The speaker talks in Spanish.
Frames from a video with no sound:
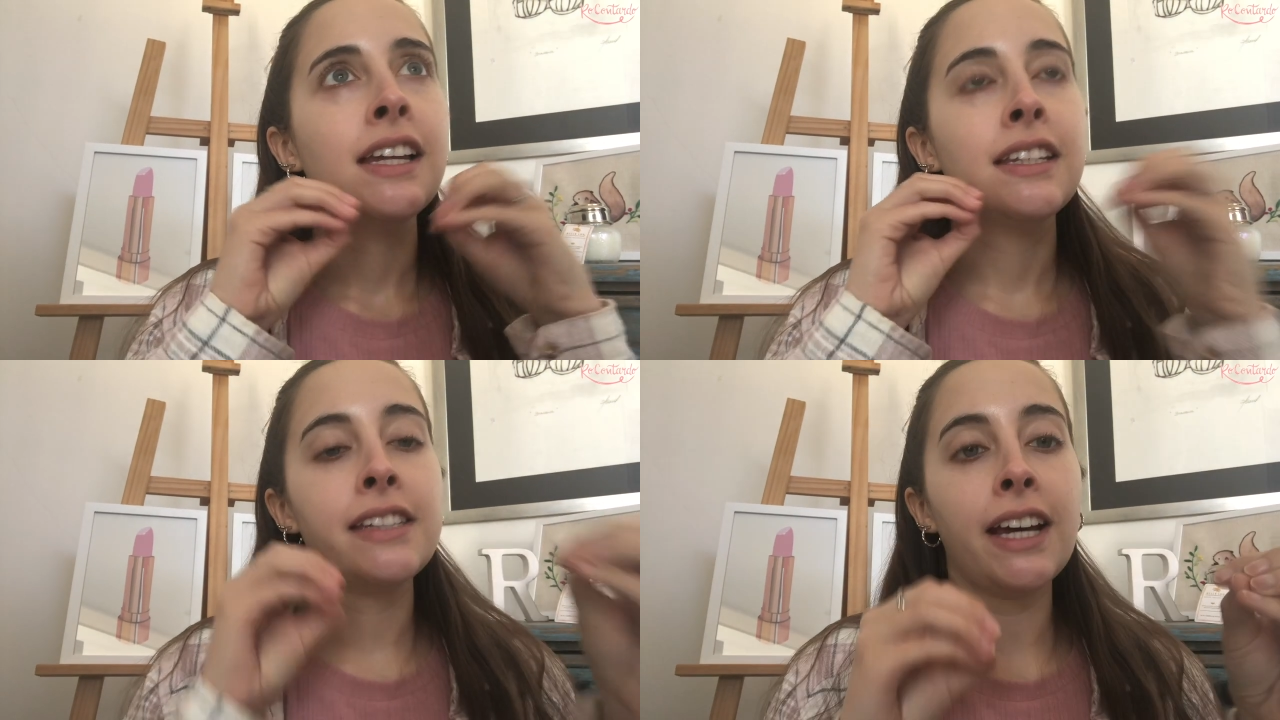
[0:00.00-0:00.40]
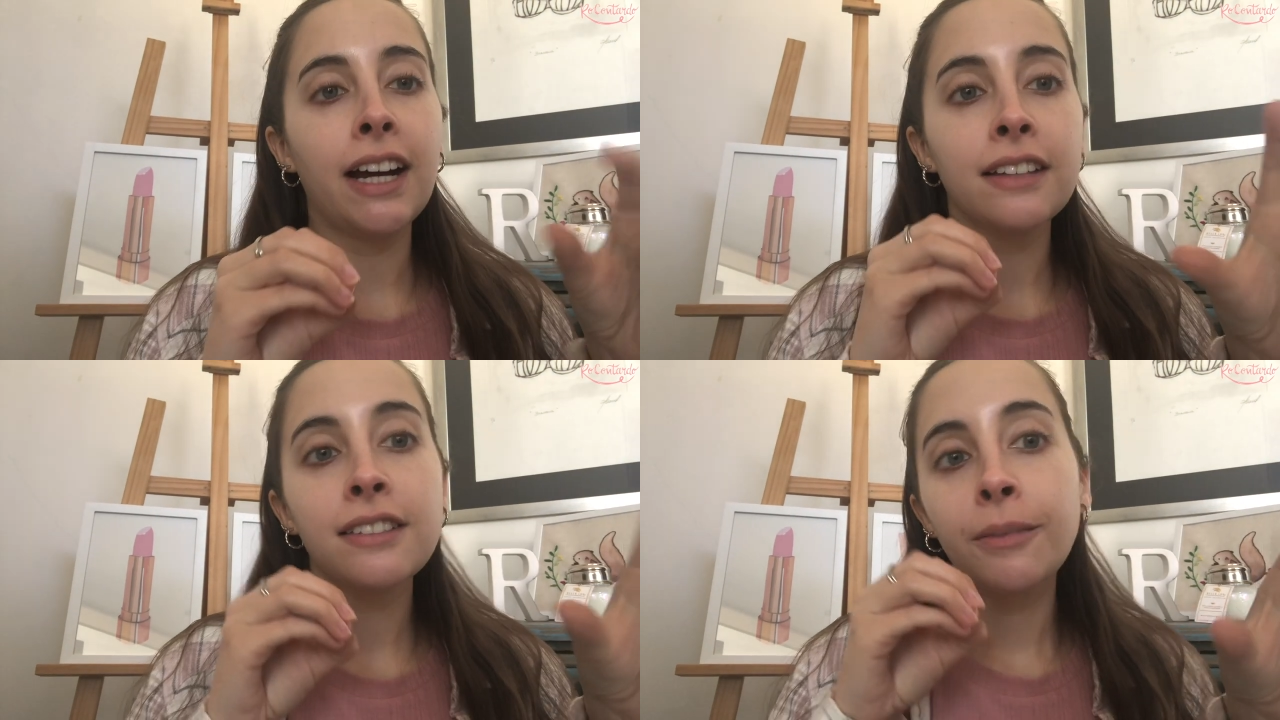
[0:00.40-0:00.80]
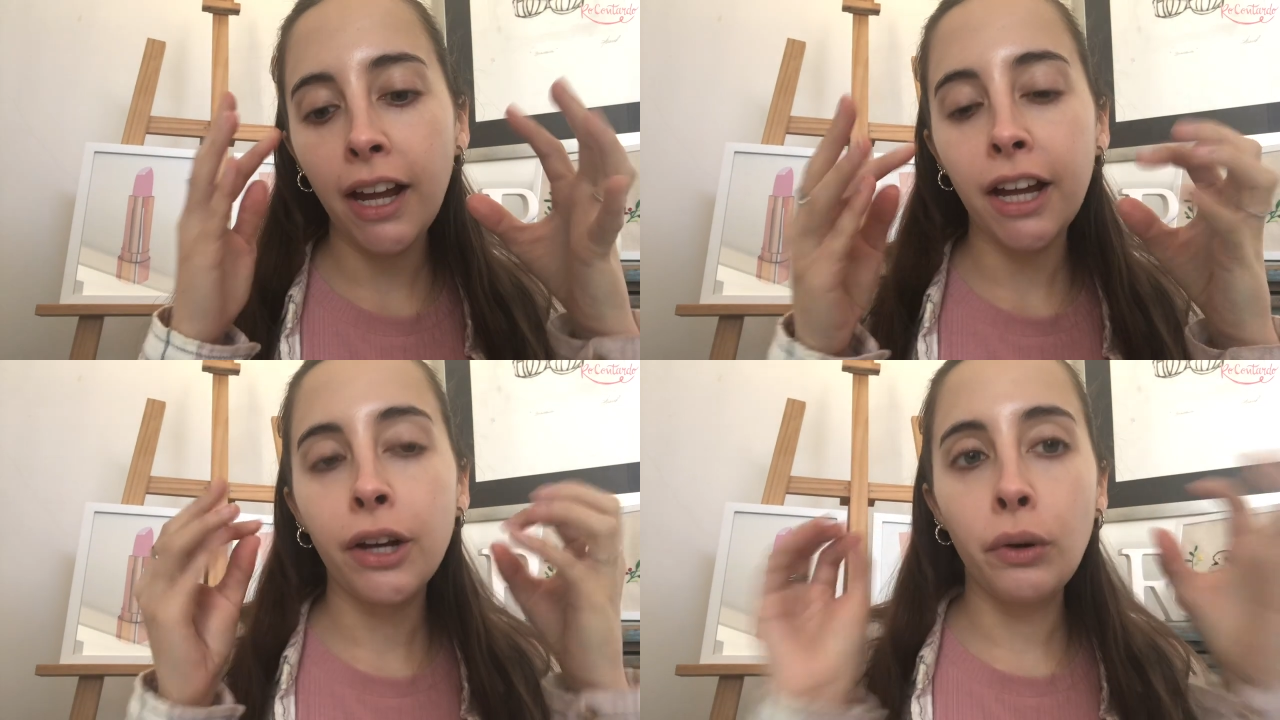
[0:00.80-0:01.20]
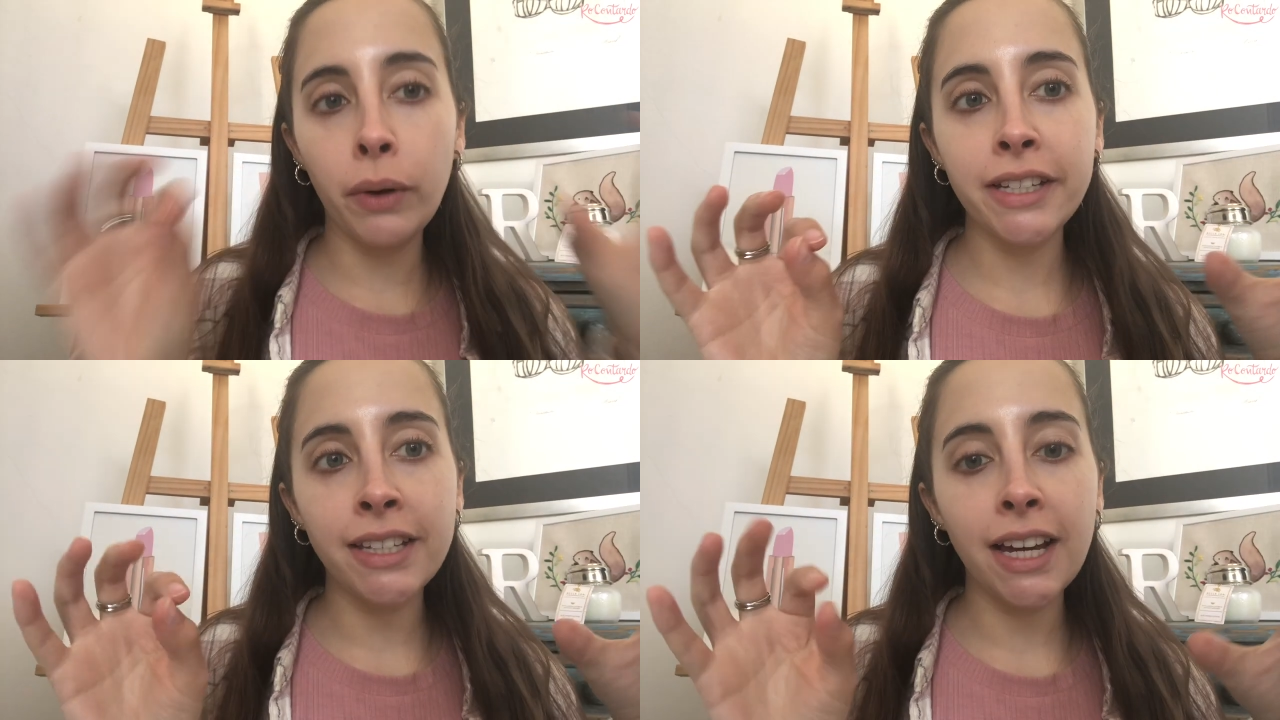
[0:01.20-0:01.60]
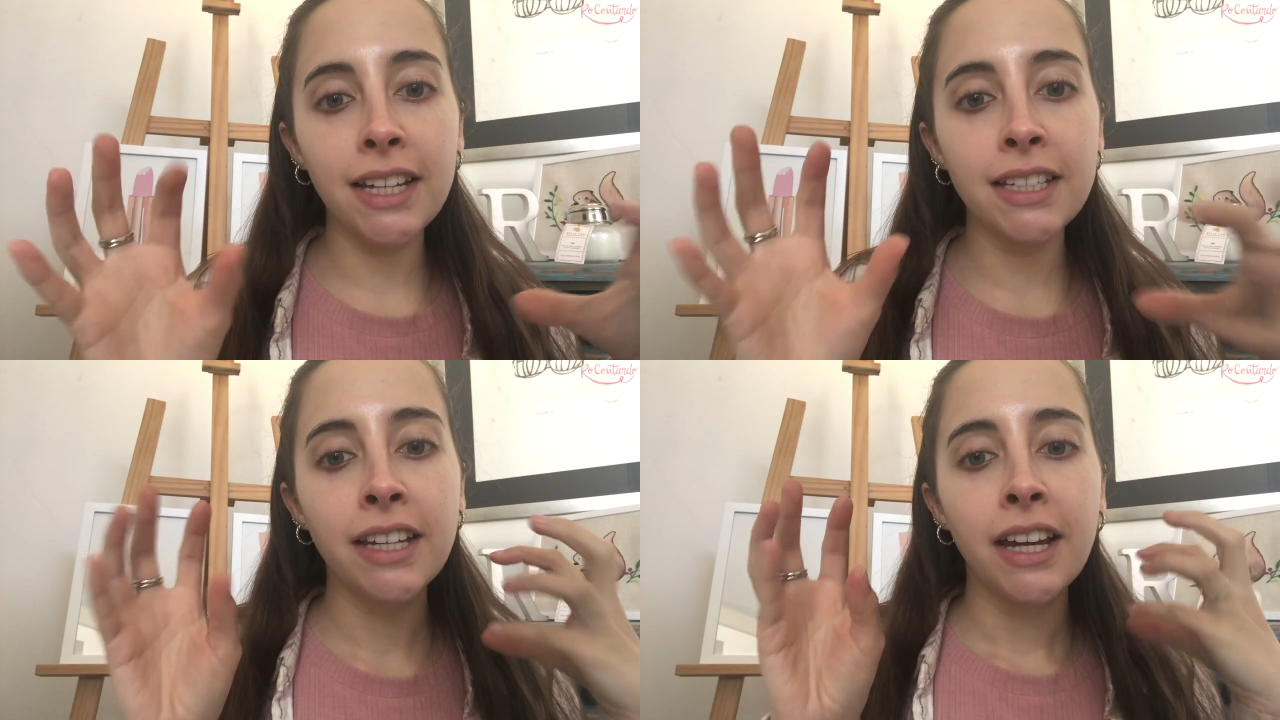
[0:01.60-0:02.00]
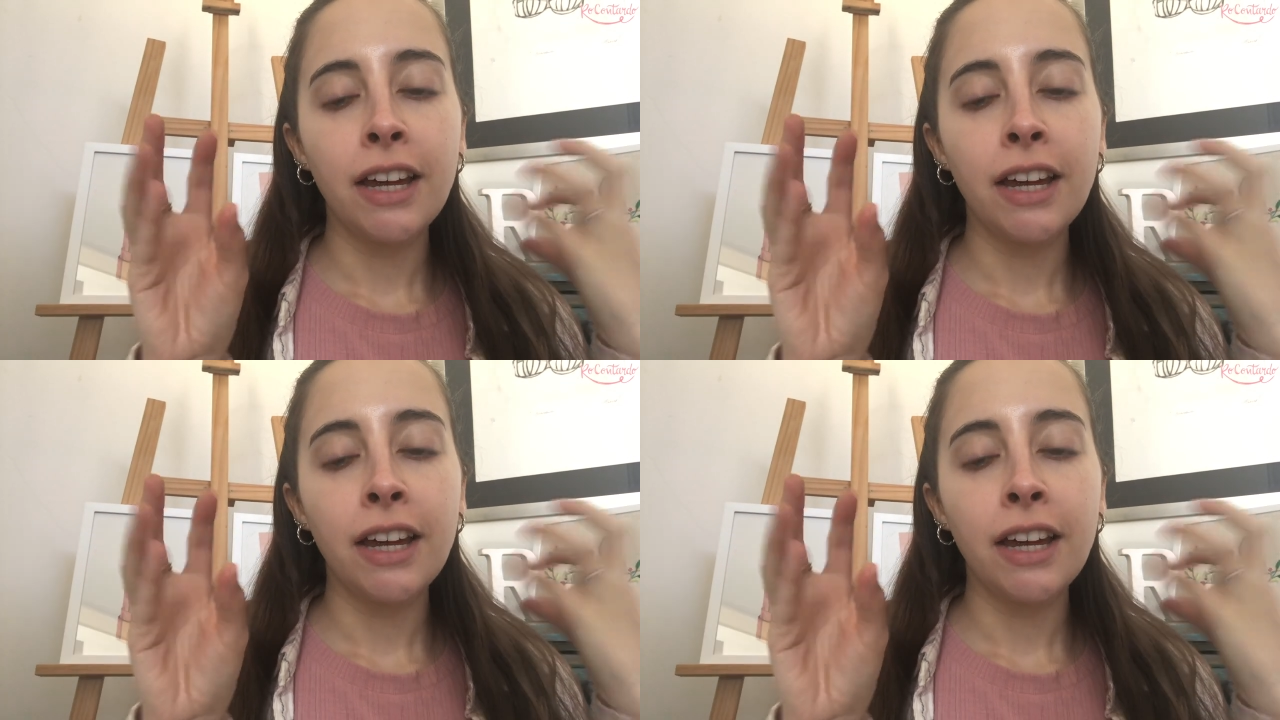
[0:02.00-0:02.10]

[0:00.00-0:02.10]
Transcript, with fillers: cejas eh, gruesas,